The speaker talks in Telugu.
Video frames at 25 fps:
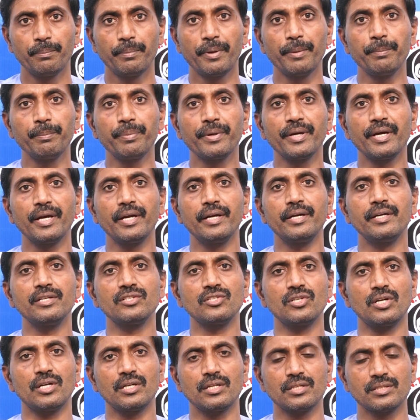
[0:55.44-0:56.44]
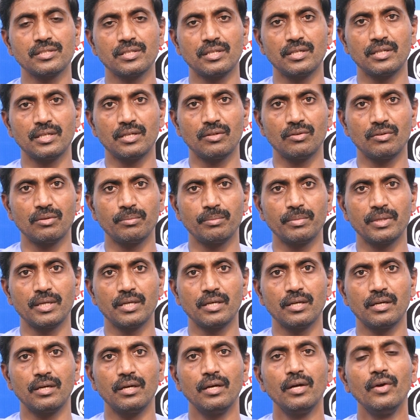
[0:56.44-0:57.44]
పెంపుగా డిజార్డర్స్ అంటాం
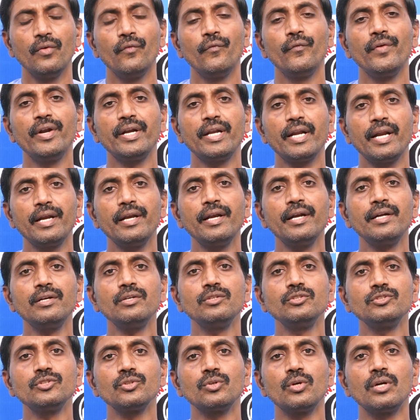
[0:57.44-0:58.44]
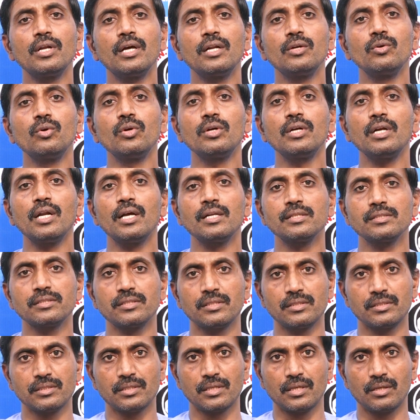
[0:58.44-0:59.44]
అనమాట వీటన్నిటి నుంచి కూడా నోట్లో
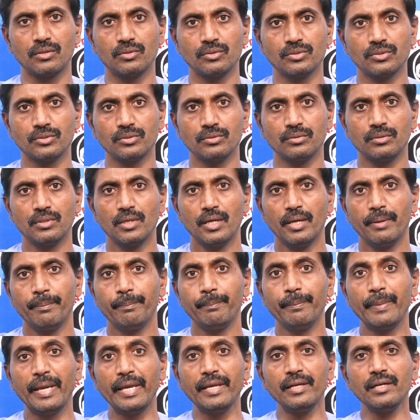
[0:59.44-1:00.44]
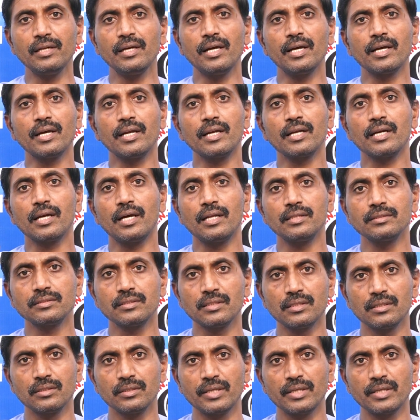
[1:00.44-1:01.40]
అల్సర్స్ రావచ్చు మెయిన్గా కనుక అల్సర్